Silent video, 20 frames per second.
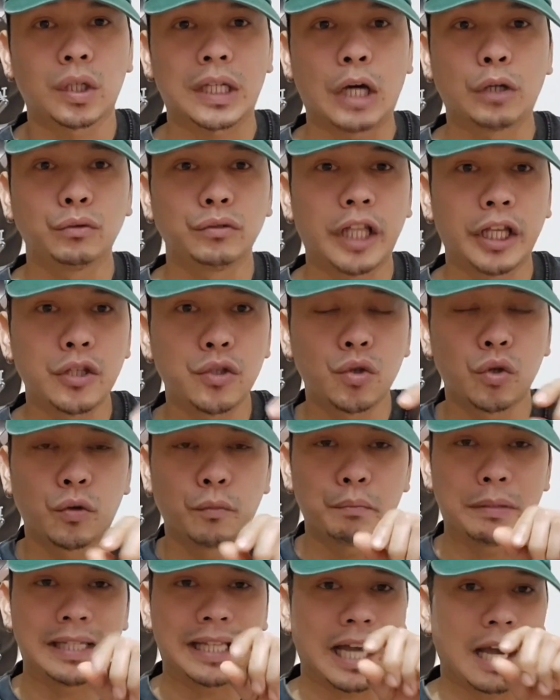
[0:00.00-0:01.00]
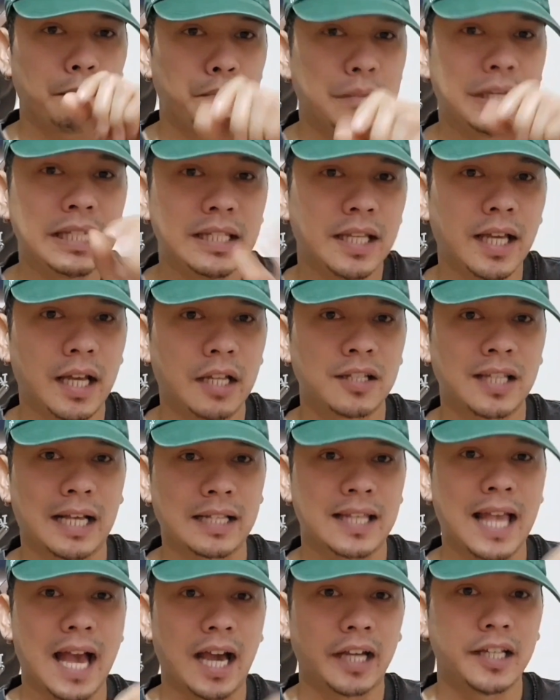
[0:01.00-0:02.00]
Yung rounded yung pinaka-pin niya,
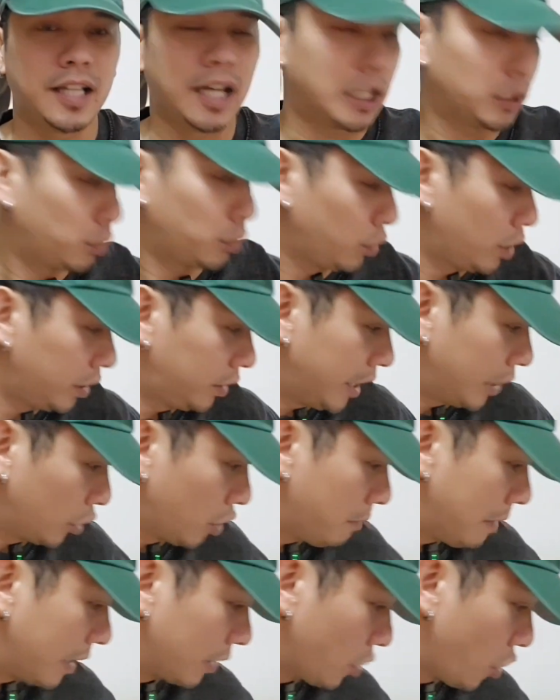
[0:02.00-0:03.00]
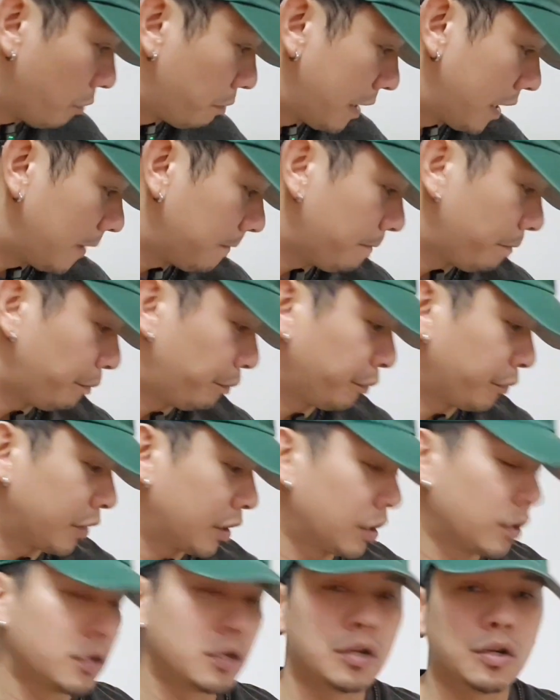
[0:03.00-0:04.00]
saksakan niya katulad nito mga ropa.
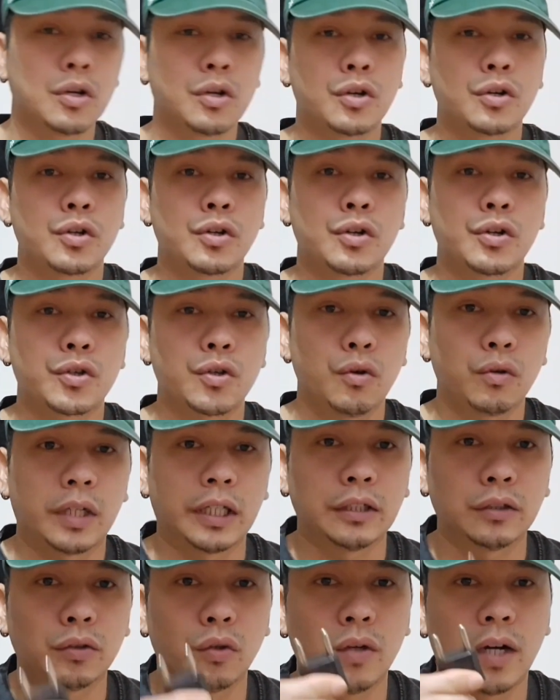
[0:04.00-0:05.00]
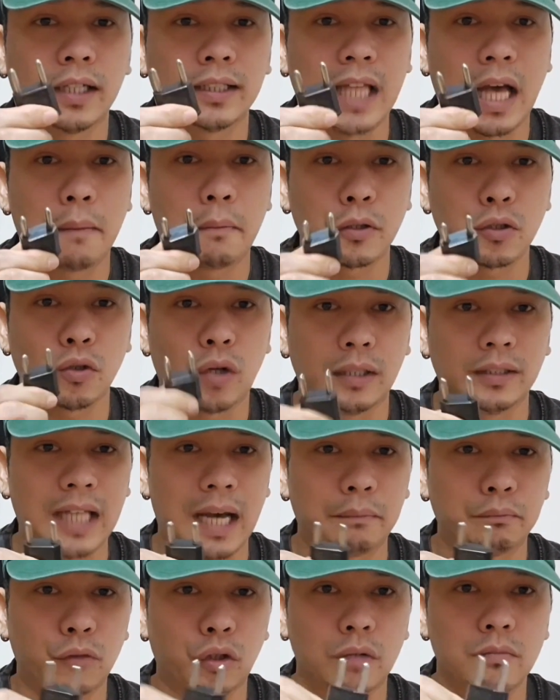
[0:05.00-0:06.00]
So ganito nga dapat yung
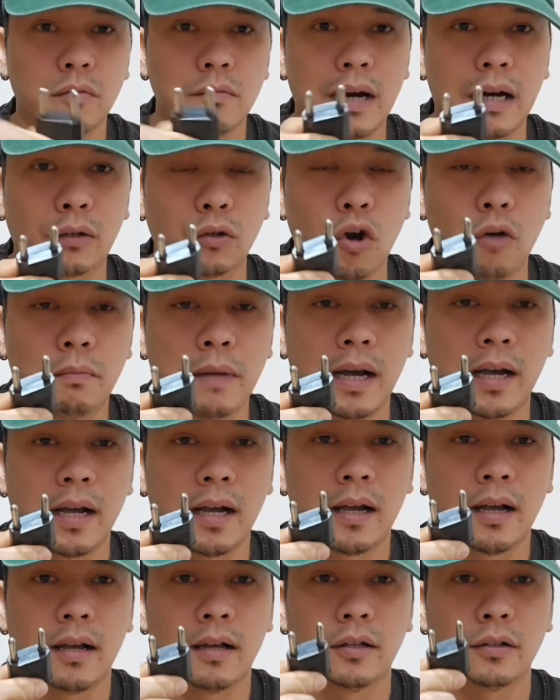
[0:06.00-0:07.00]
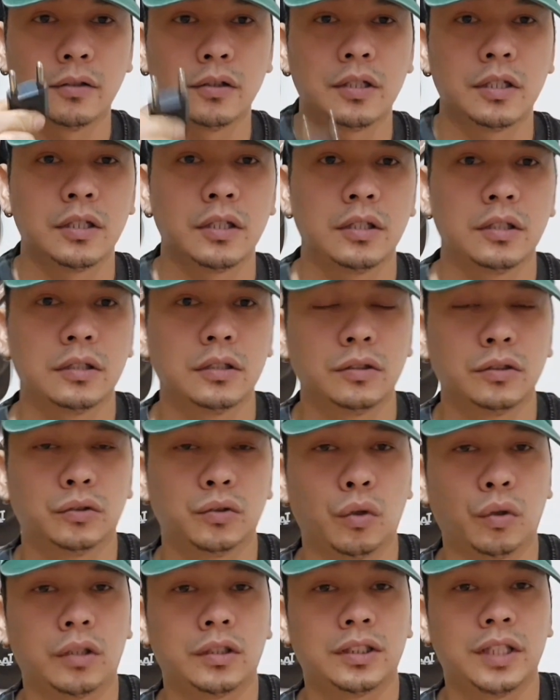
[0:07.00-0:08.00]
adapter ng mga ropa.
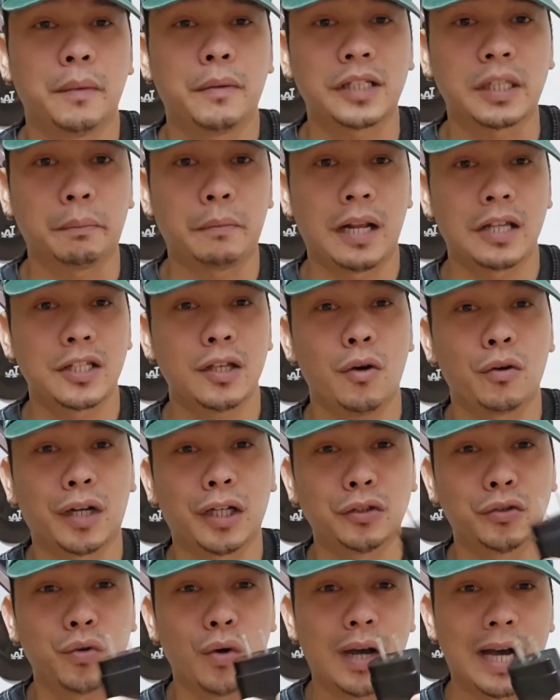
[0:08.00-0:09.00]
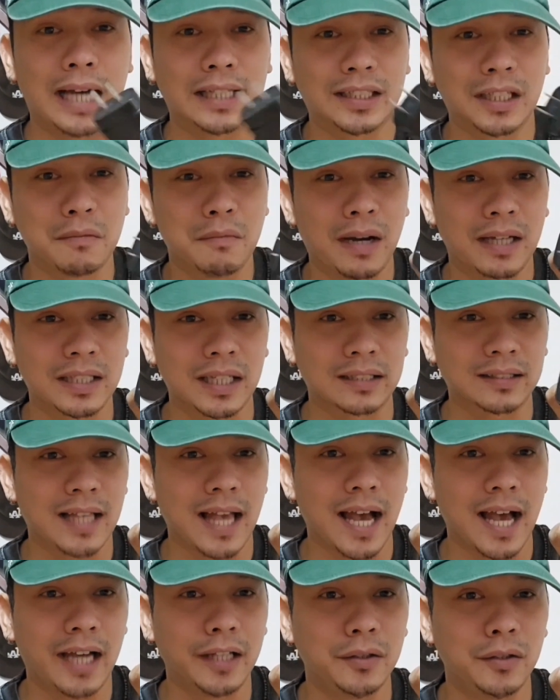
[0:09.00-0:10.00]
So sabi sa pyesa o oh, ganito ang ating mga
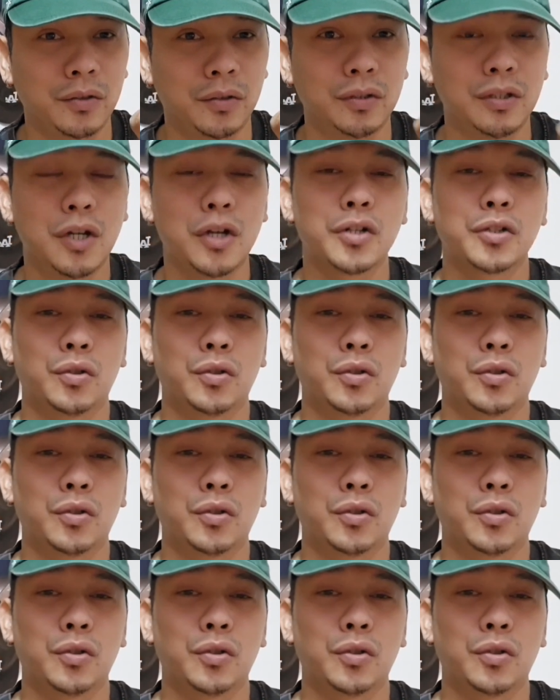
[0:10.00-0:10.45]
saksakan no.